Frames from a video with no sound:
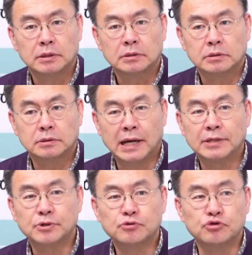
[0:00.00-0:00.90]
그
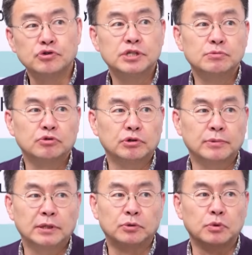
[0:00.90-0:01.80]
한전
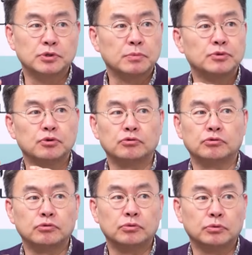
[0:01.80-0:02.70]
중심으로만
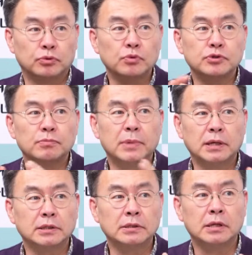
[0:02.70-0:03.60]
독점적으로
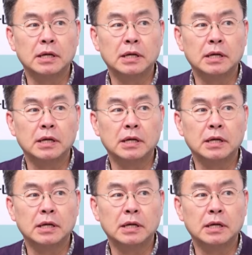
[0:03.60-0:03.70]
송전망을